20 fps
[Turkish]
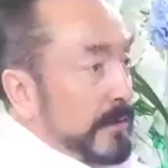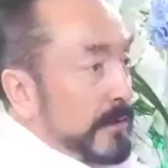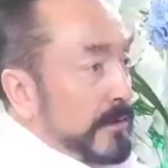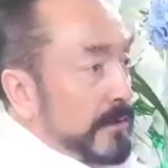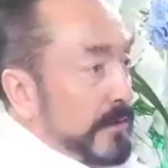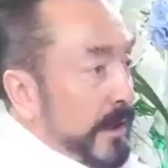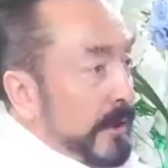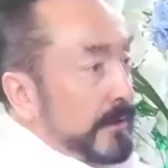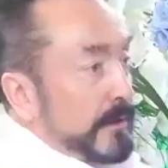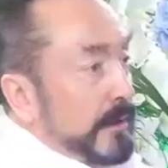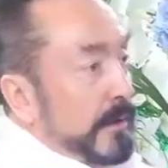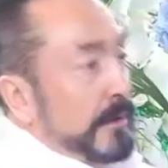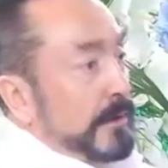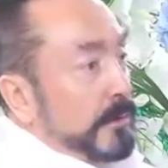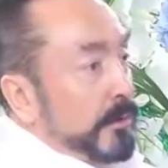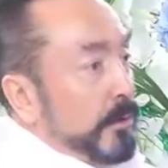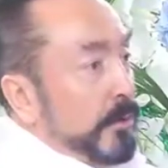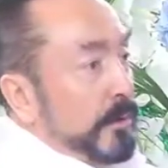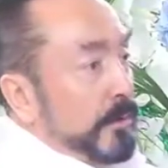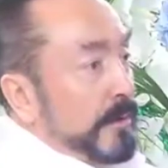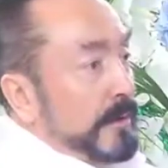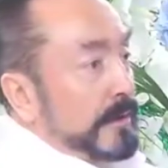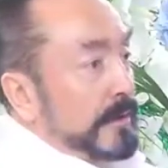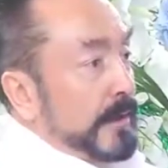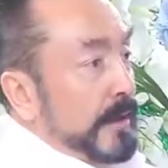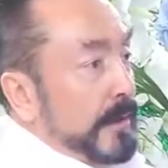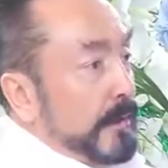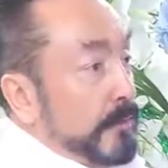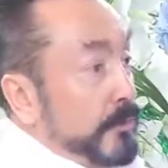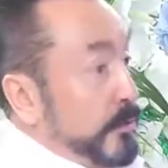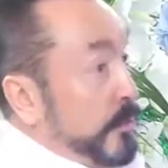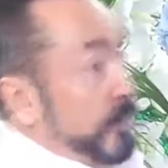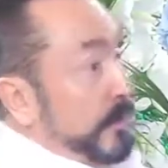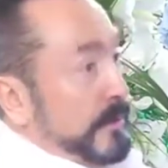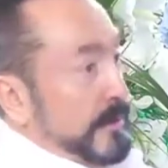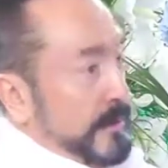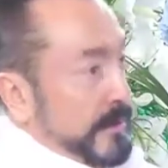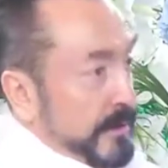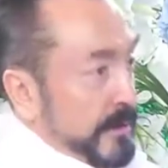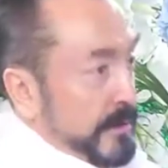de canlı yayında olmaz yani. Bu çok